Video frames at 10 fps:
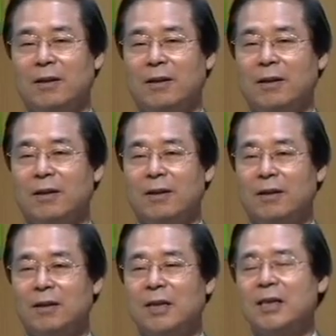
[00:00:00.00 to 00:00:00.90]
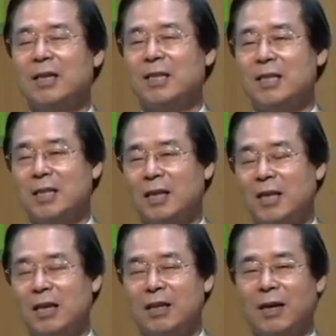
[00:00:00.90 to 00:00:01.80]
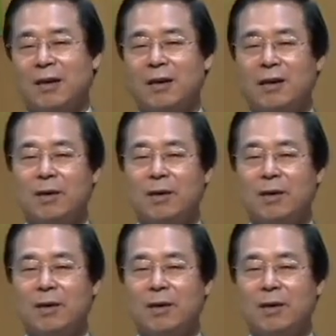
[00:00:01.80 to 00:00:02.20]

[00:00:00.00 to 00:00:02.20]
예. 찬양이 시작될 때